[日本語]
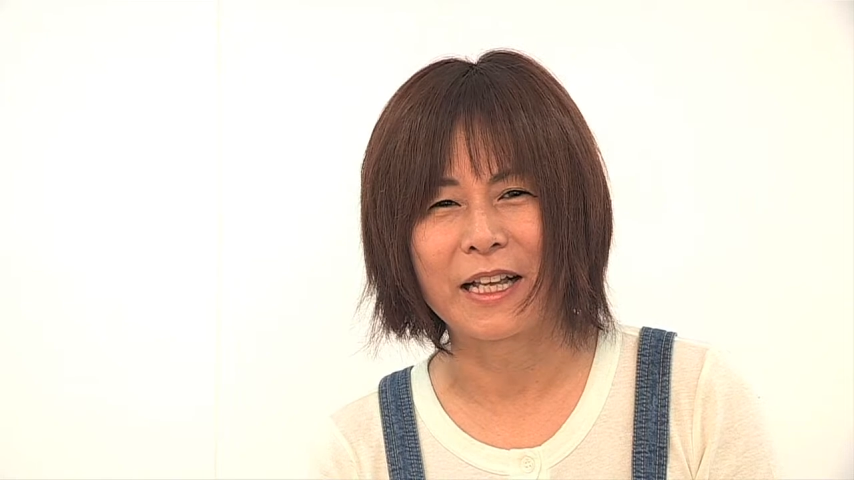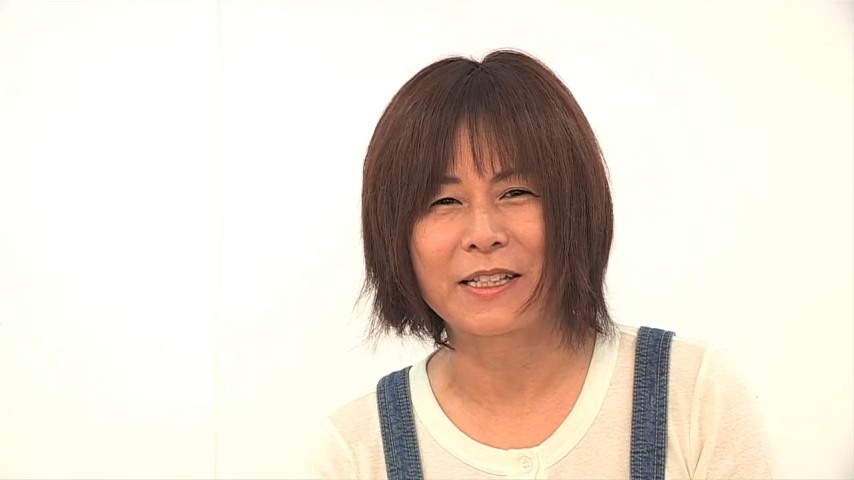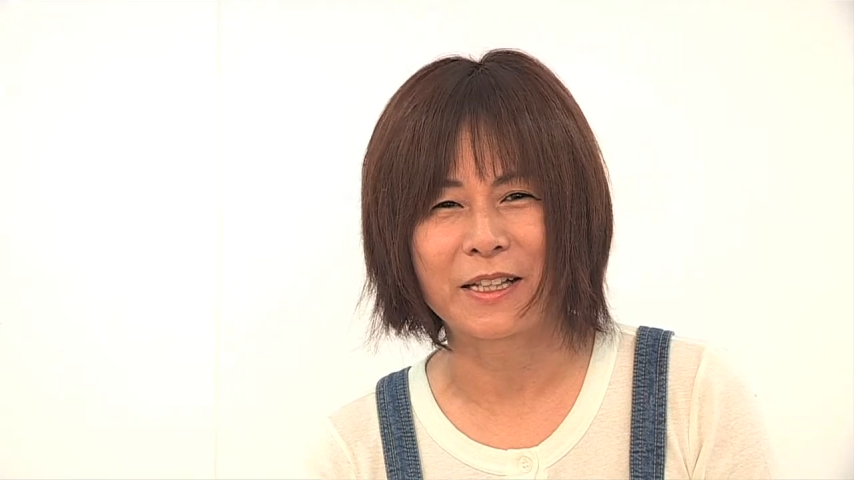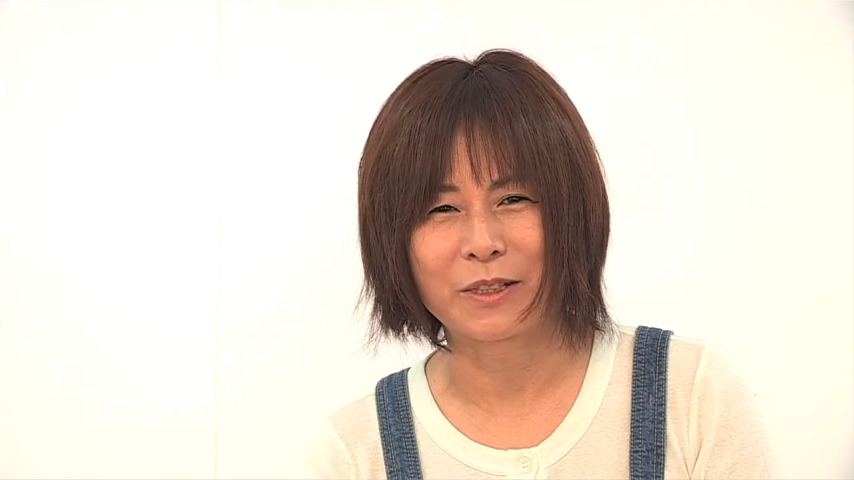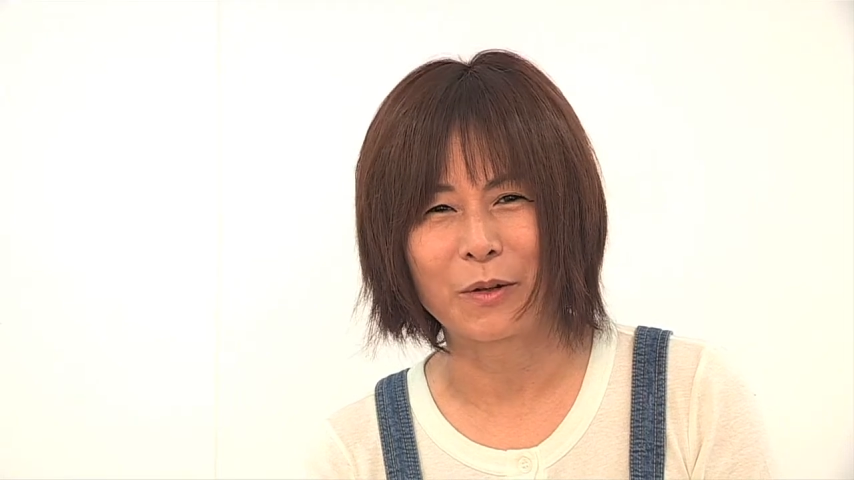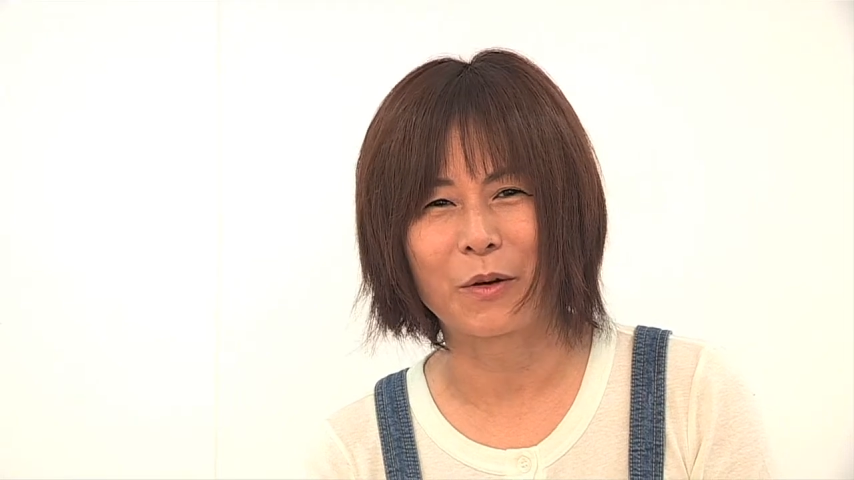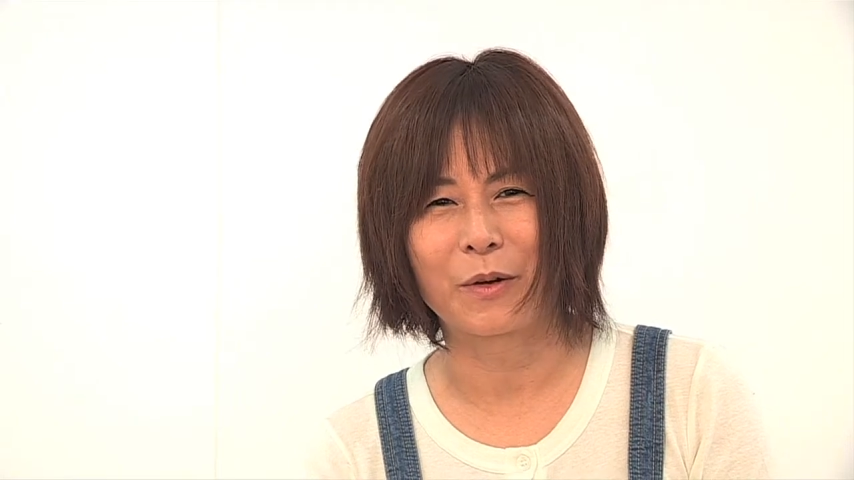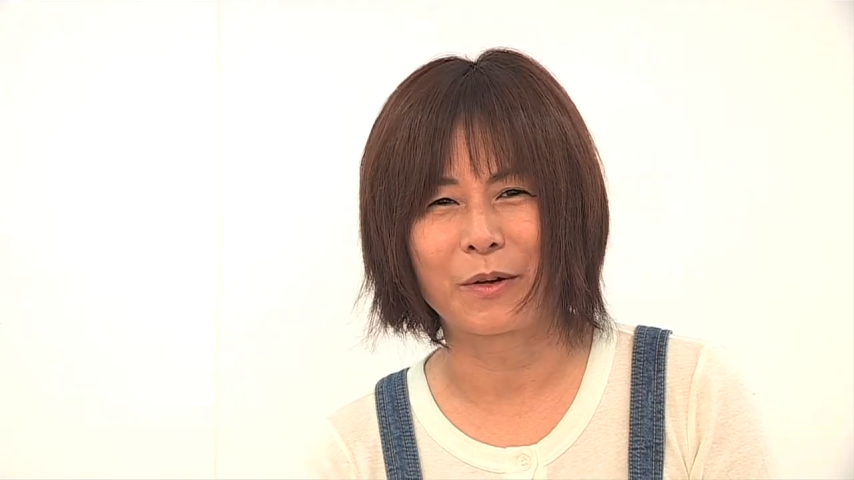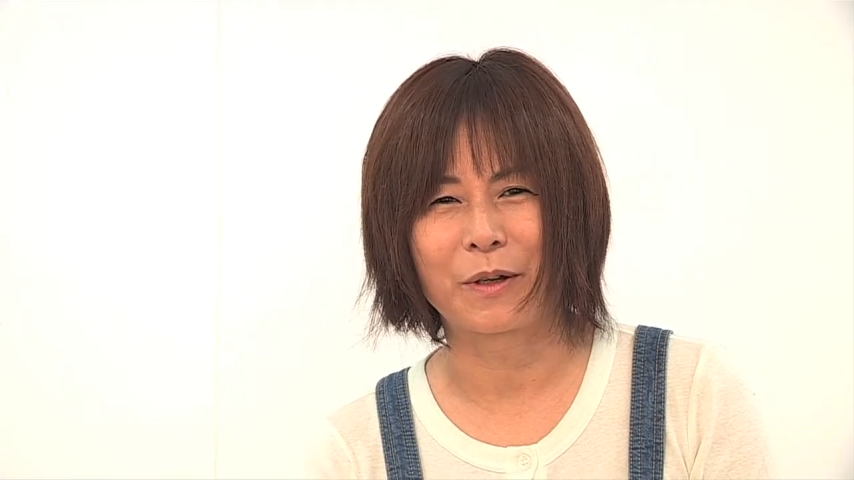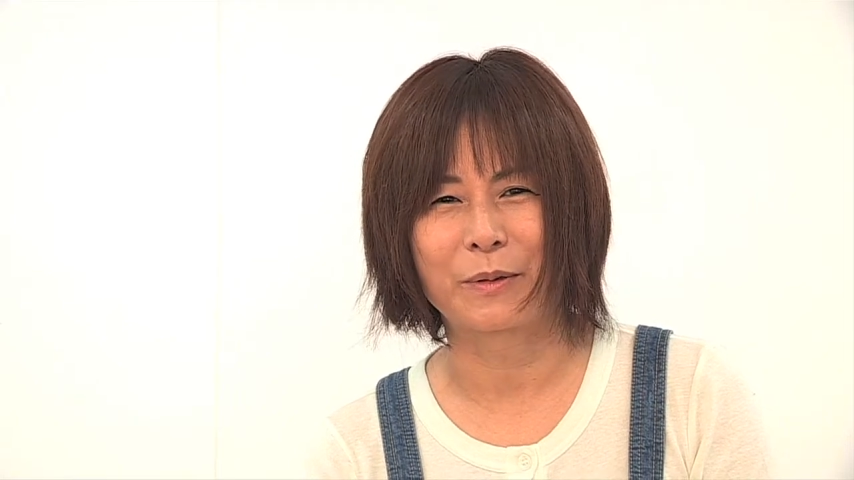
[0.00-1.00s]
伝説の
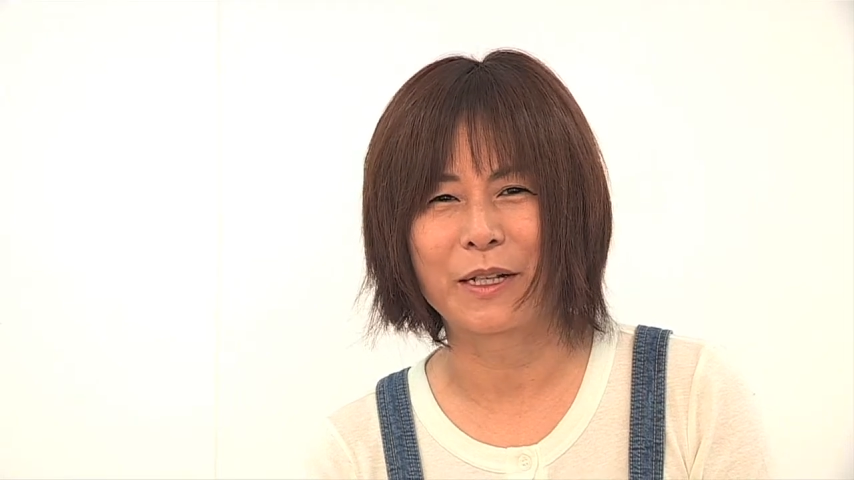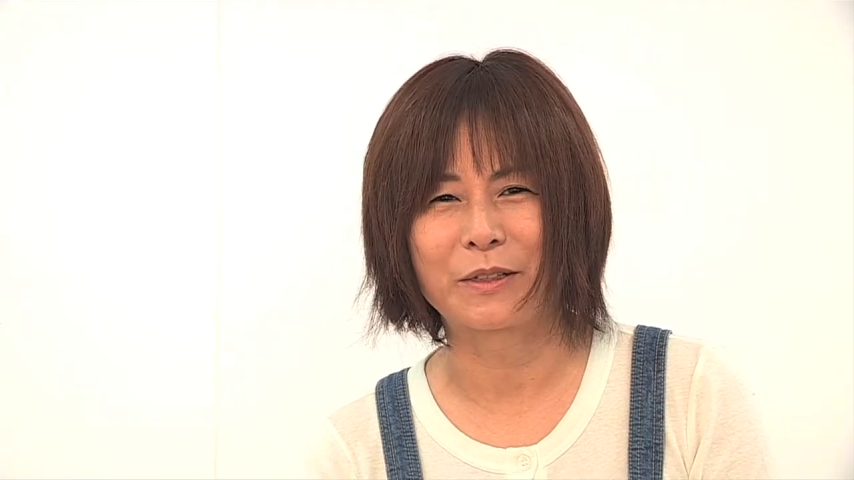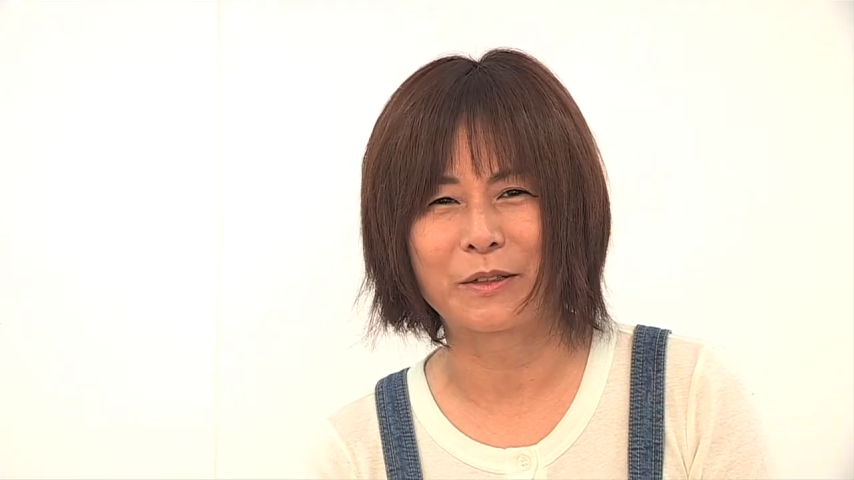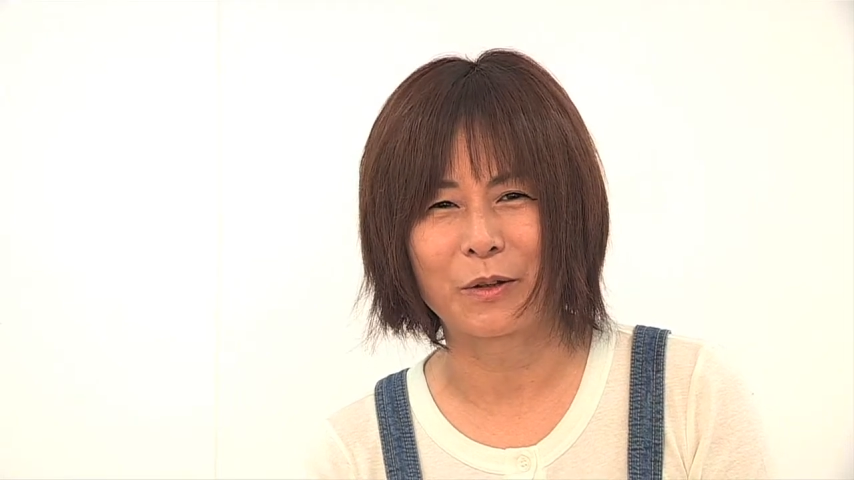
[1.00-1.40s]
ブラジル